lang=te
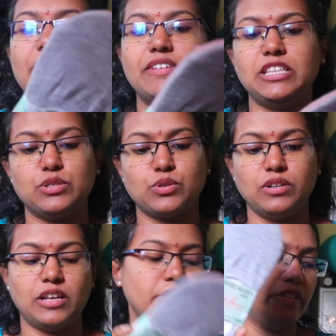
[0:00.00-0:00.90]
ఇవి
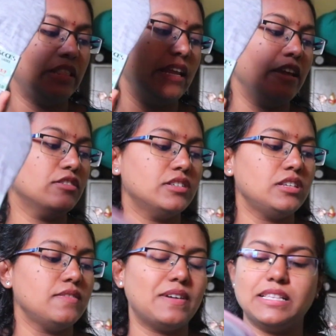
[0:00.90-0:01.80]
తీసుకున్నారు ఇవి త్రీ
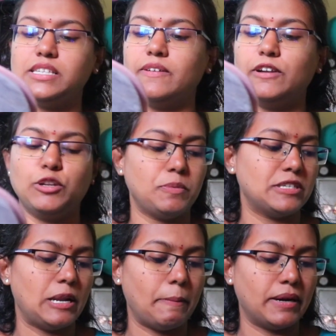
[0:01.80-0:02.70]
వచ్చేసి వన్ సెవెంటీ
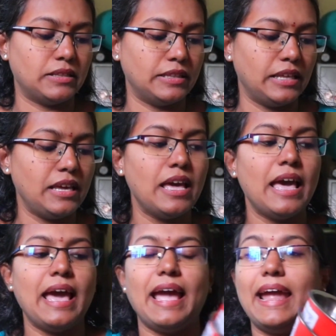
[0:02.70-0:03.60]
రూపీస్ అలా పడుతుంది
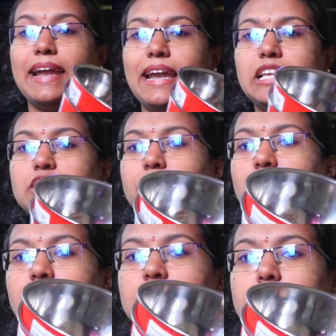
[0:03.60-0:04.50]
అండ్ నెక్స్ట్
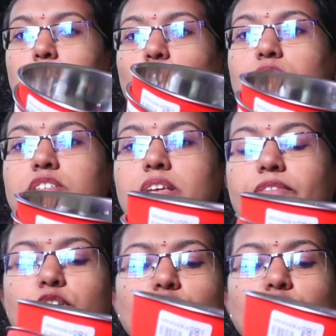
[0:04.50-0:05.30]
వన్ దిస్ బౌల్స్ ఇవి